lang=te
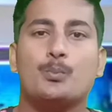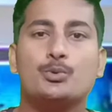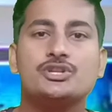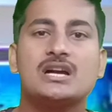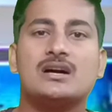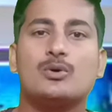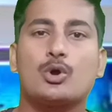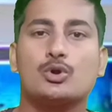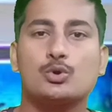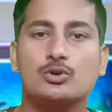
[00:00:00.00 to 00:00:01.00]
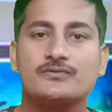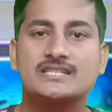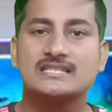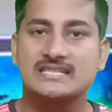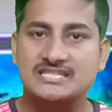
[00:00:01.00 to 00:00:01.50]
ముందుగా ఒక గోల్డ్
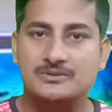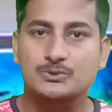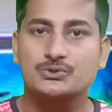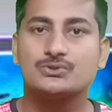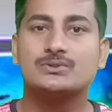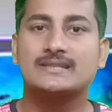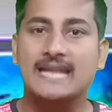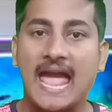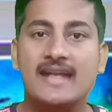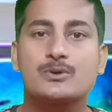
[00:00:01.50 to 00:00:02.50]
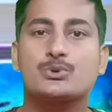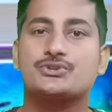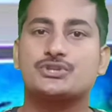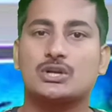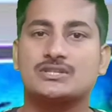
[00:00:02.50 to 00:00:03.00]
ఫిష్ని తెచ్చే ముందు ట్యాంక్
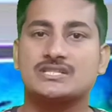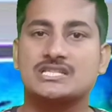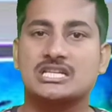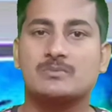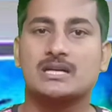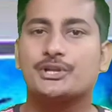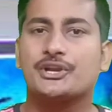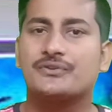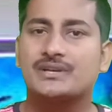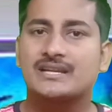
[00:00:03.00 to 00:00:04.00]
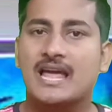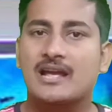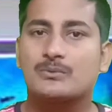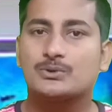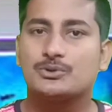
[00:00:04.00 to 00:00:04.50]
గురించి ఆలోచించాలన్నమాట మీరు ఎటువంటి
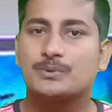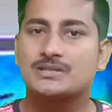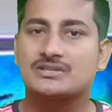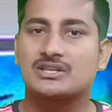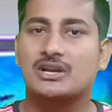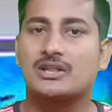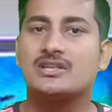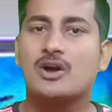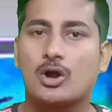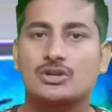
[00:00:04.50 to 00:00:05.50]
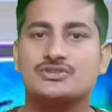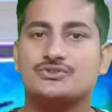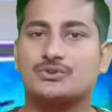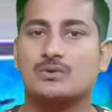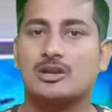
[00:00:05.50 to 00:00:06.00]
ట్యాంక్ ముందు పెంచుతారనేది
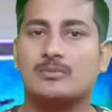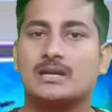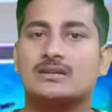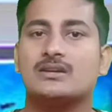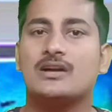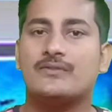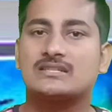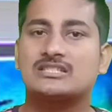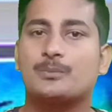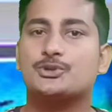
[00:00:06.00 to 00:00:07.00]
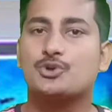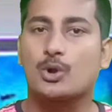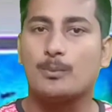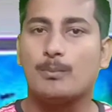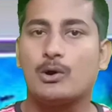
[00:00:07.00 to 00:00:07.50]
ఆలోచించుకోవాలన్నమాట ఫర్ సపోజ్
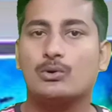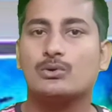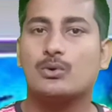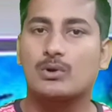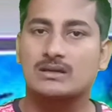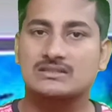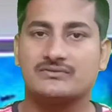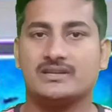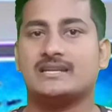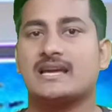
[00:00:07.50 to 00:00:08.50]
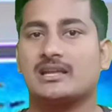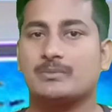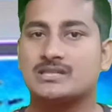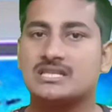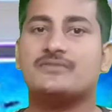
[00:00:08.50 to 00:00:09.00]
ఒక బౌల్ ఒక స్క్వేర్ ట్యాంక్
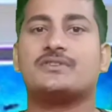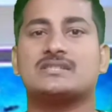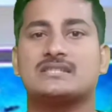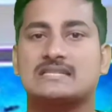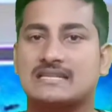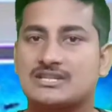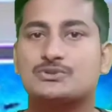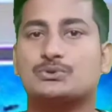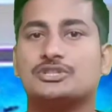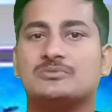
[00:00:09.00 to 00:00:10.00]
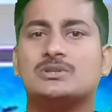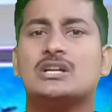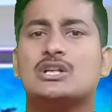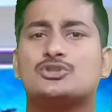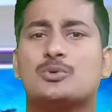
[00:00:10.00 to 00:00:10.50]
మధ్య డిఫరెన్సెస్ అయితే చూద్దాం
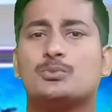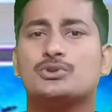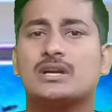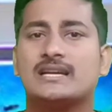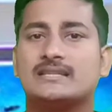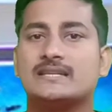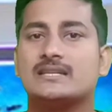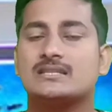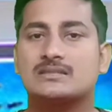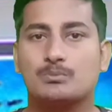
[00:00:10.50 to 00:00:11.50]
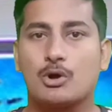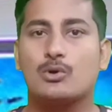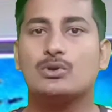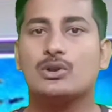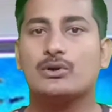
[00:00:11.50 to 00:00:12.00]
సో ముందుగా అయితే
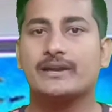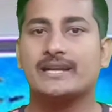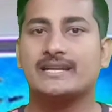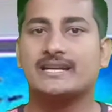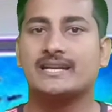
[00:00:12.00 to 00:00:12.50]
బౌల్లో ఏంటి